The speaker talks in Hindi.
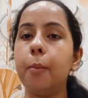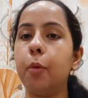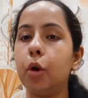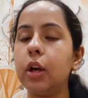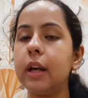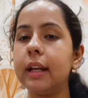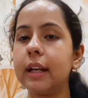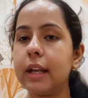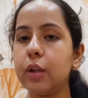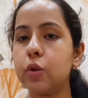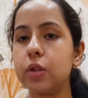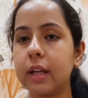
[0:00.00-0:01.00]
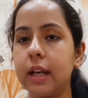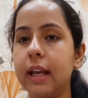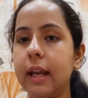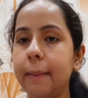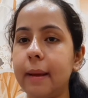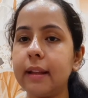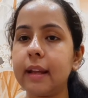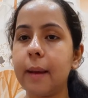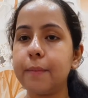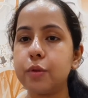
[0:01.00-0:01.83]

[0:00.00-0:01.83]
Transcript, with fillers: बोरोलिन का यूज करने के बाद आप